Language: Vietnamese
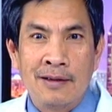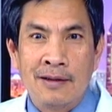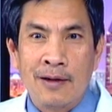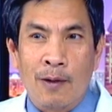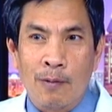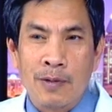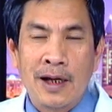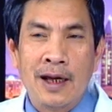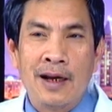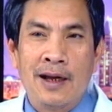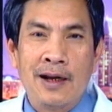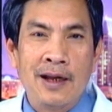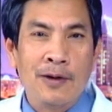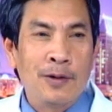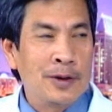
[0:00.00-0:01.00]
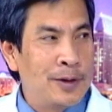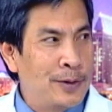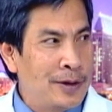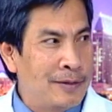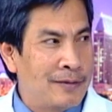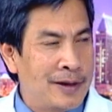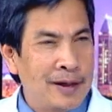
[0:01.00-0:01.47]
đụng cái là đi uống
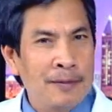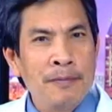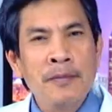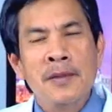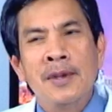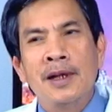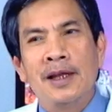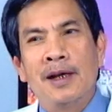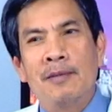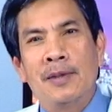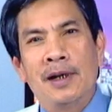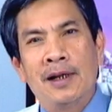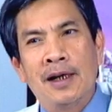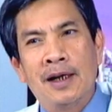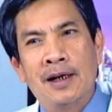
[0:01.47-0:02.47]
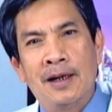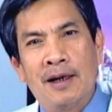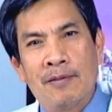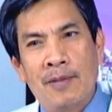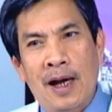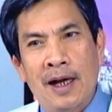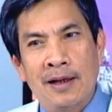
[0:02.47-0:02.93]
thuốc, phải không? Nhưng mà những người
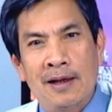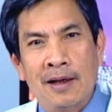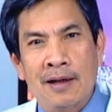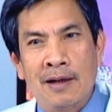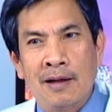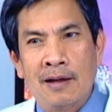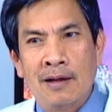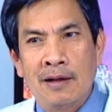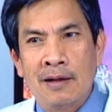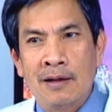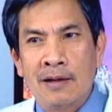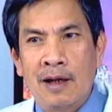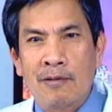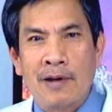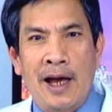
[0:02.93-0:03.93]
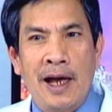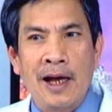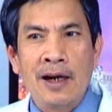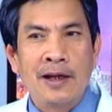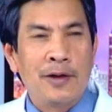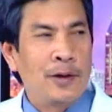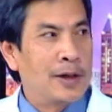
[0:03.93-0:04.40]
đàn bà thì đau đẻ
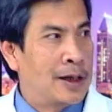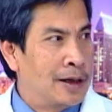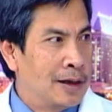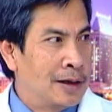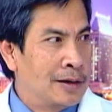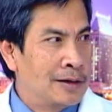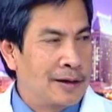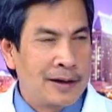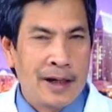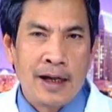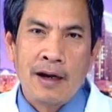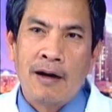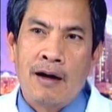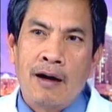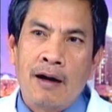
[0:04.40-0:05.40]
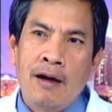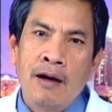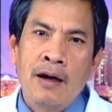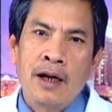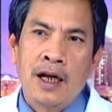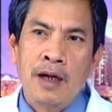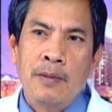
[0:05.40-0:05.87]
là chuyện thường, cho nên họ
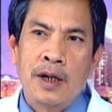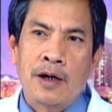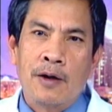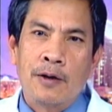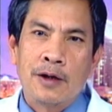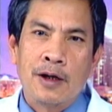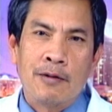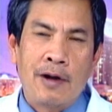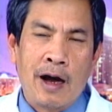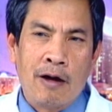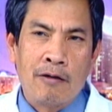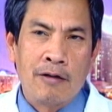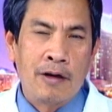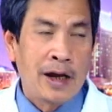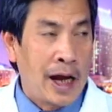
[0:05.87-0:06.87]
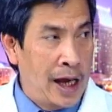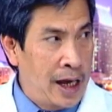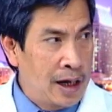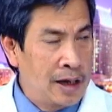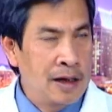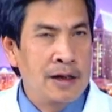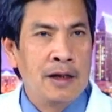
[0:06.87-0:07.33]
cái mức độ chịu đau nó
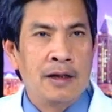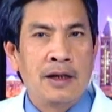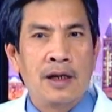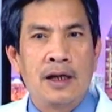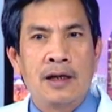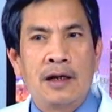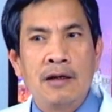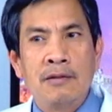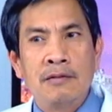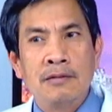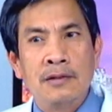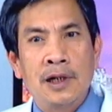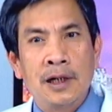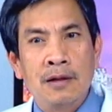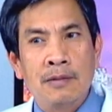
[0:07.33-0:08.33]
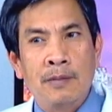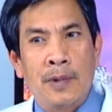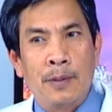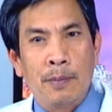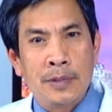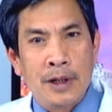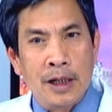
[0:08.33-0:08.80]
khác, tức là mà
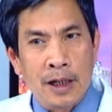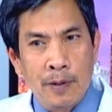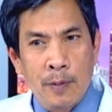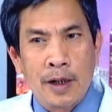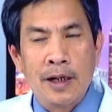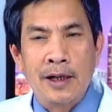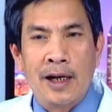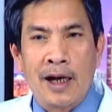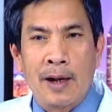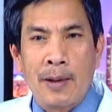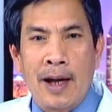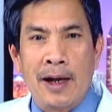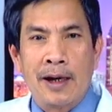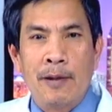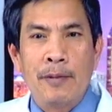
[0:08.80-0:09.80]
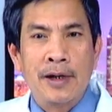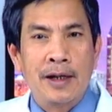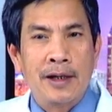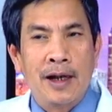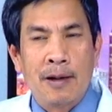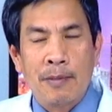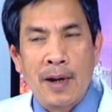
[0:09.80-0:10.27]
giữa một người đàn bà này với
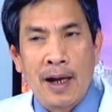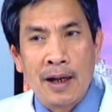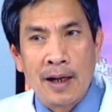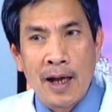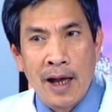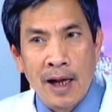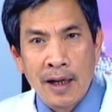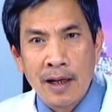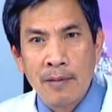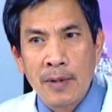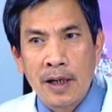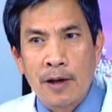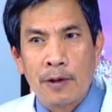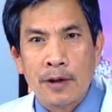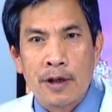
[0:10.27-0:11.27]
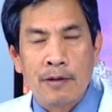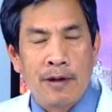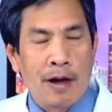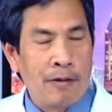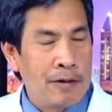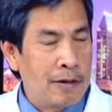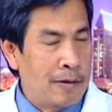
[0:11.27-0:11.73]
người đàn bà khác cái mức độ chịu
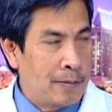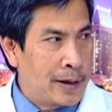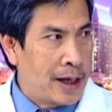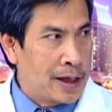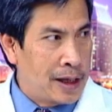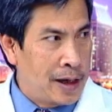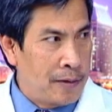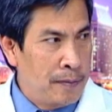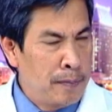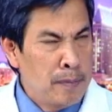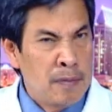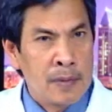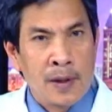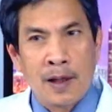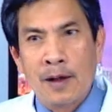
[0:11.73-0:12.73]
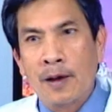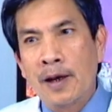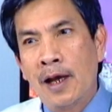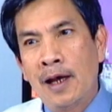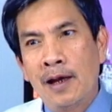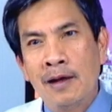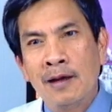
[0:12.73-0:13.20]
đau nó cũng khác nhau. Cho
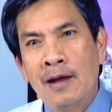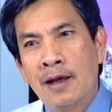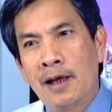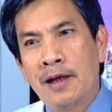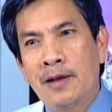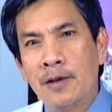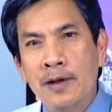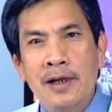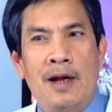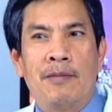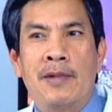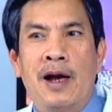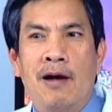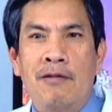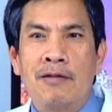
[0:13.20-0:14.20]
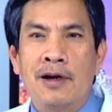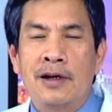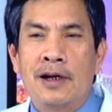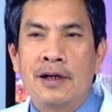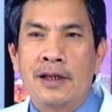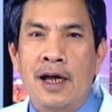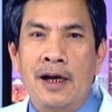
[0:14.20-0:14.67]
nên cái thuốc giảm đau nó
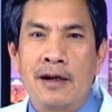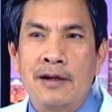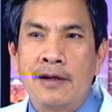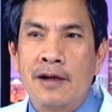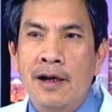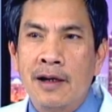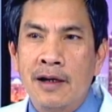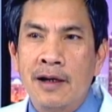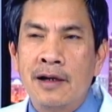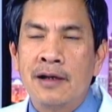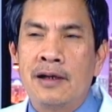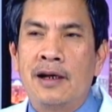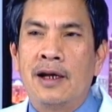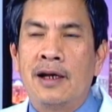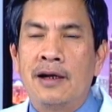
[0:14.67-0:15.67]
trở thành rất